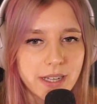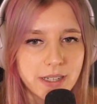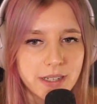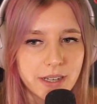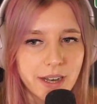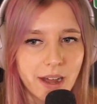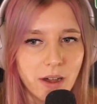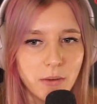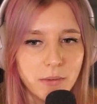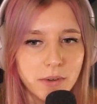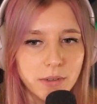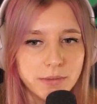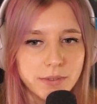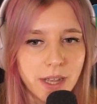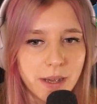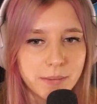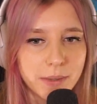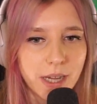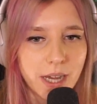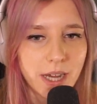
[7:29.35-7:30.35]
Ich glaube, wir
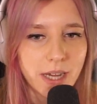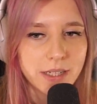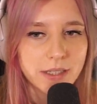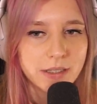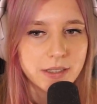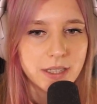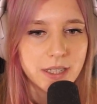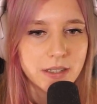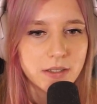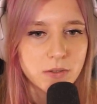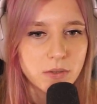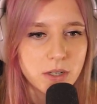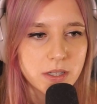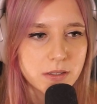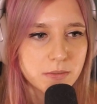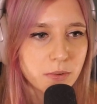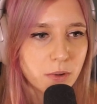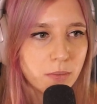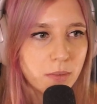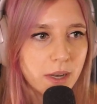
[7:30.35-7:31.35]
haben gerade nicht so
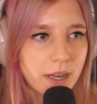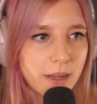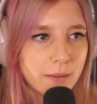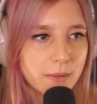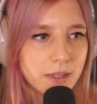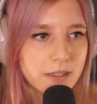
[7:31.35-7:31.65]
das Problem,